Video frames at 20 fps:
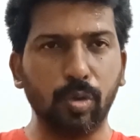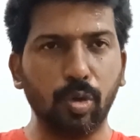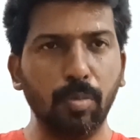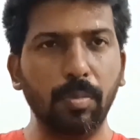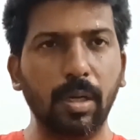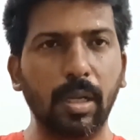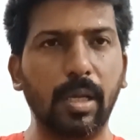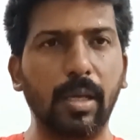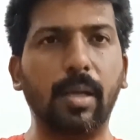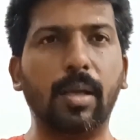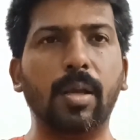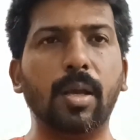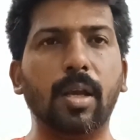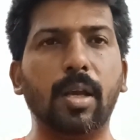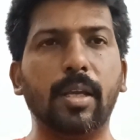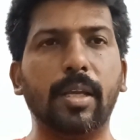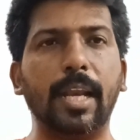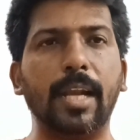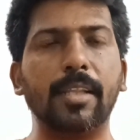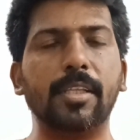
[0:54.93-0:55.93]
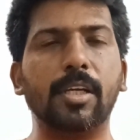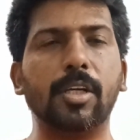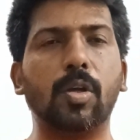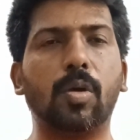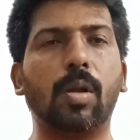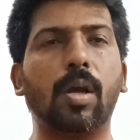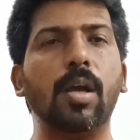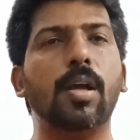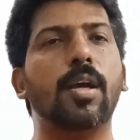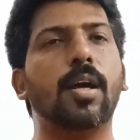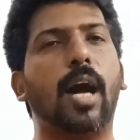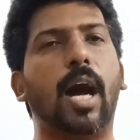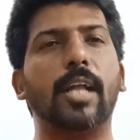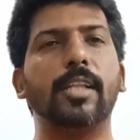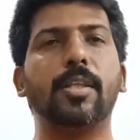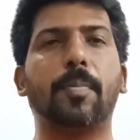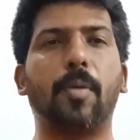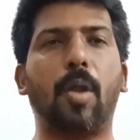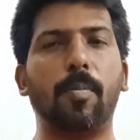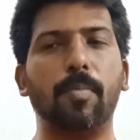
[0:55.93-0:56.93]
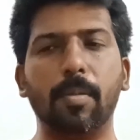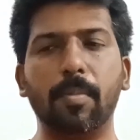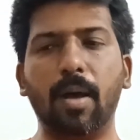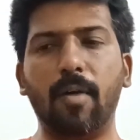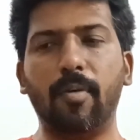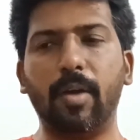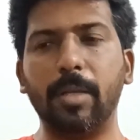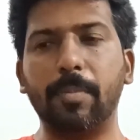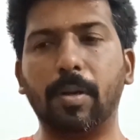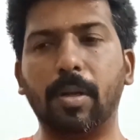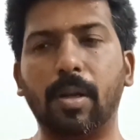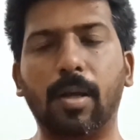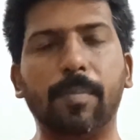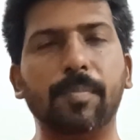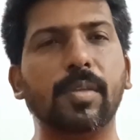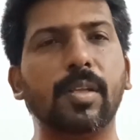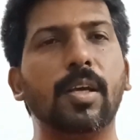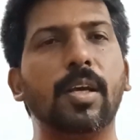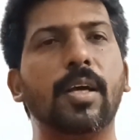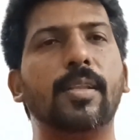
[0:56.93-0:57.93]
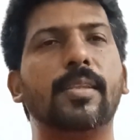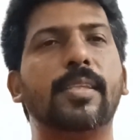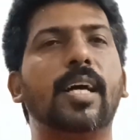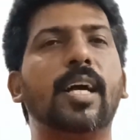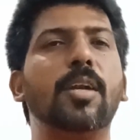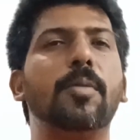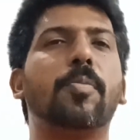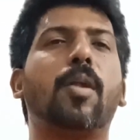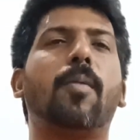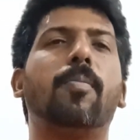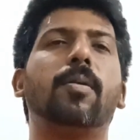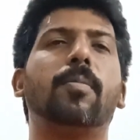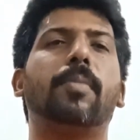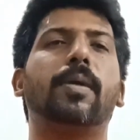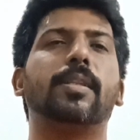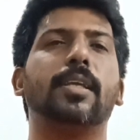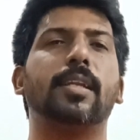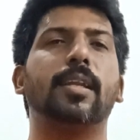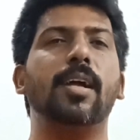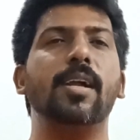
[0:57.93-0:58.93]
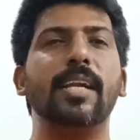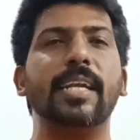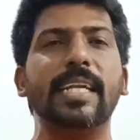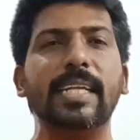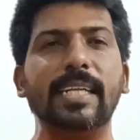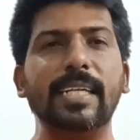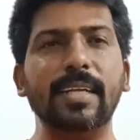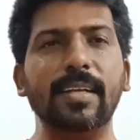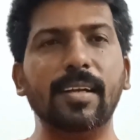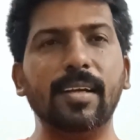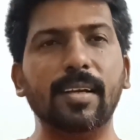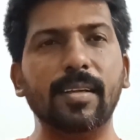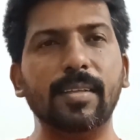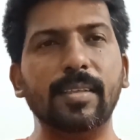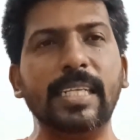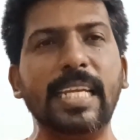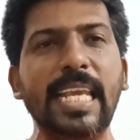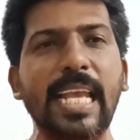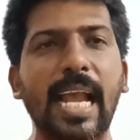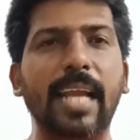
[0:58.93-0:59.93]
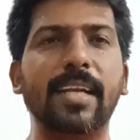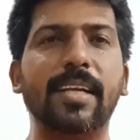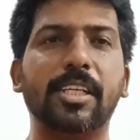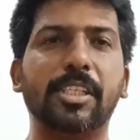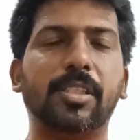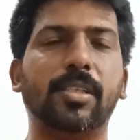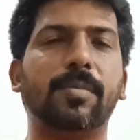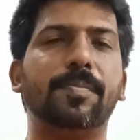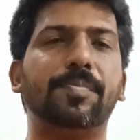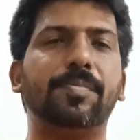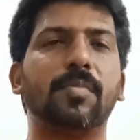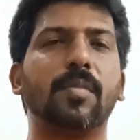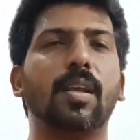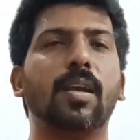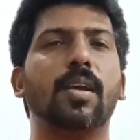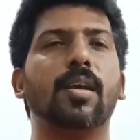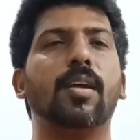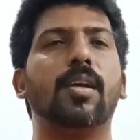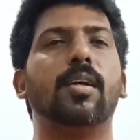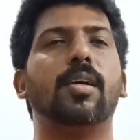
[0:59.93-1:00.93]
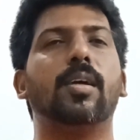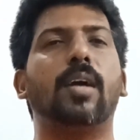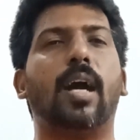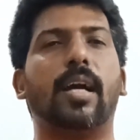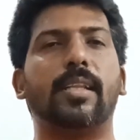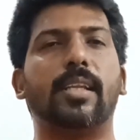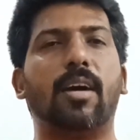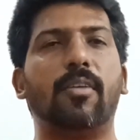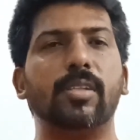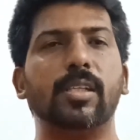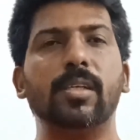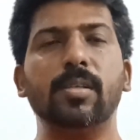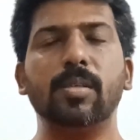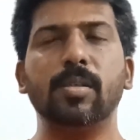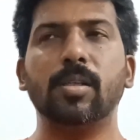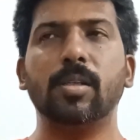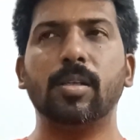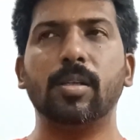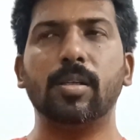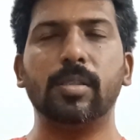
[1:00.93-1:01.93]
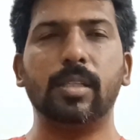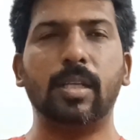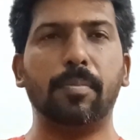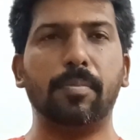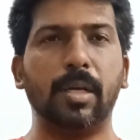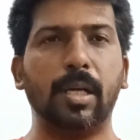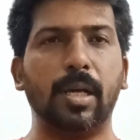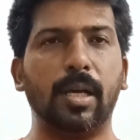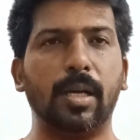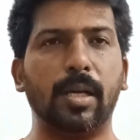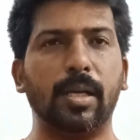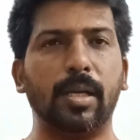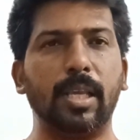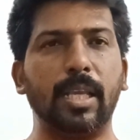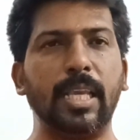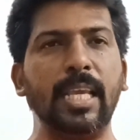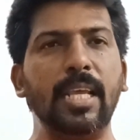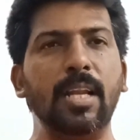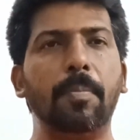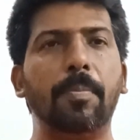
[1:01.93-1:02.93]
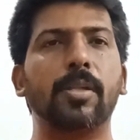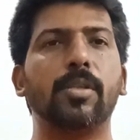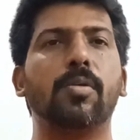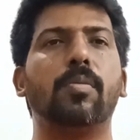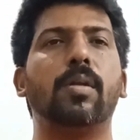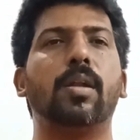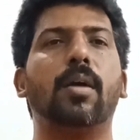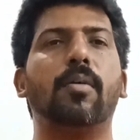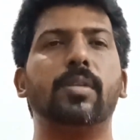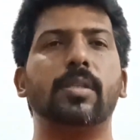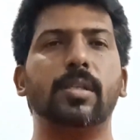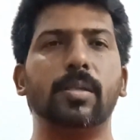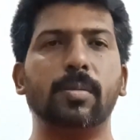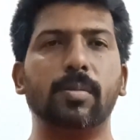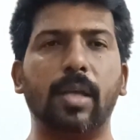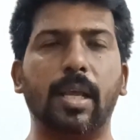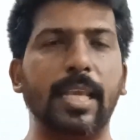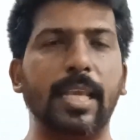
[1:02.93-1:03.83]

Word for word: ரூமில் எடுத்துக்கிட்டோம்னா அந்த ப்ராப்ளமாக அவாய்ட் பண்ணலாம் தேர்ட் ப்ராப்ளம் பார்த்தீங்கன்னா டீஹைட்ரேஷன் அதாவது நம்ம ஈரப்பதம்லாம் வந்து